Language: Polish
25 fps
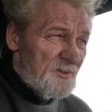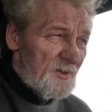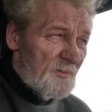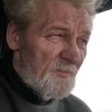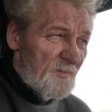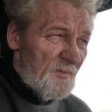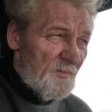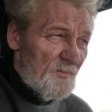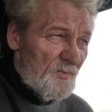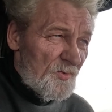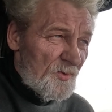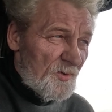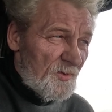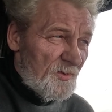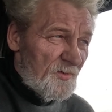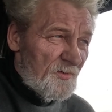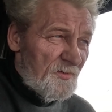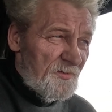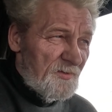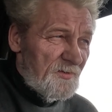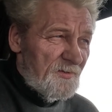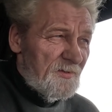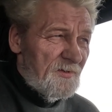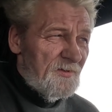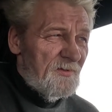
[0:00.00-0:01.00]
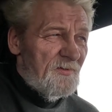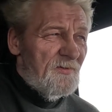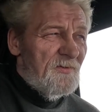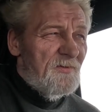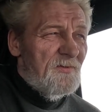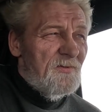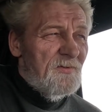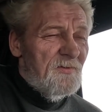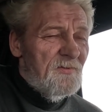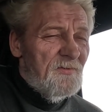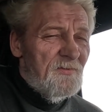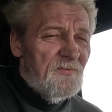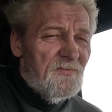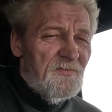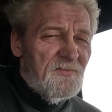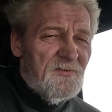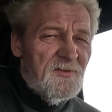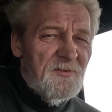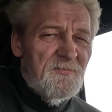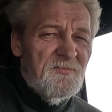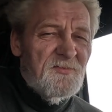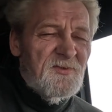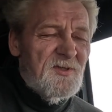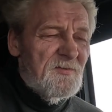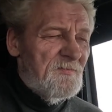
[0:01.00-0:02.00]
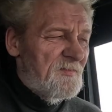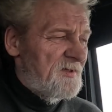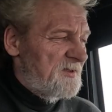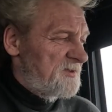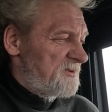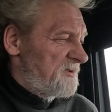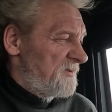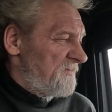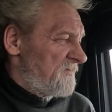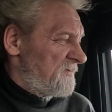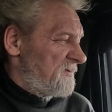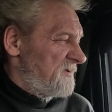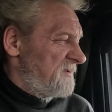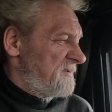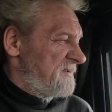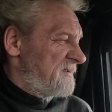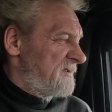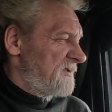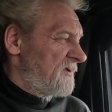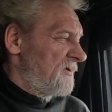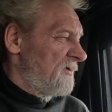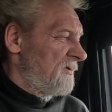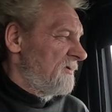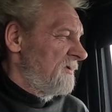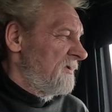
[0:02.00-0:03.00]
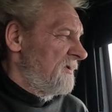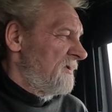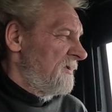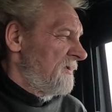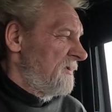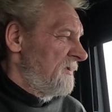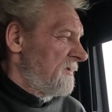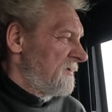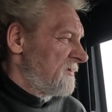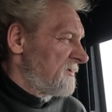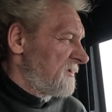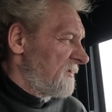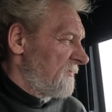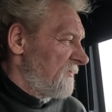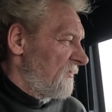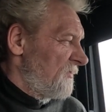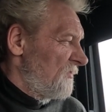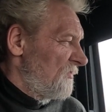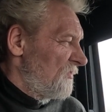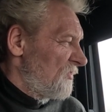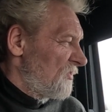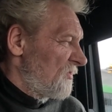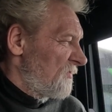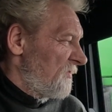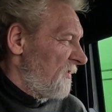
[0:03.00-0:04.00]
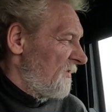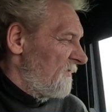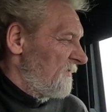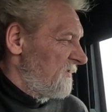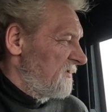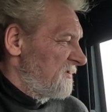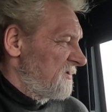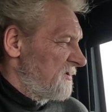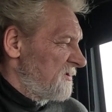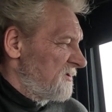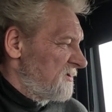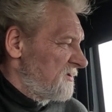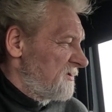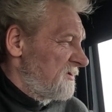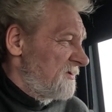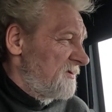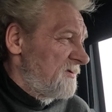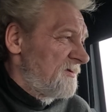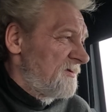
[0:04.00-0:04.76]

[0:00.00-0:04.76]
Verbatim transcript: To by było w tym temacie wszystko, co bym mógł powiedzieć.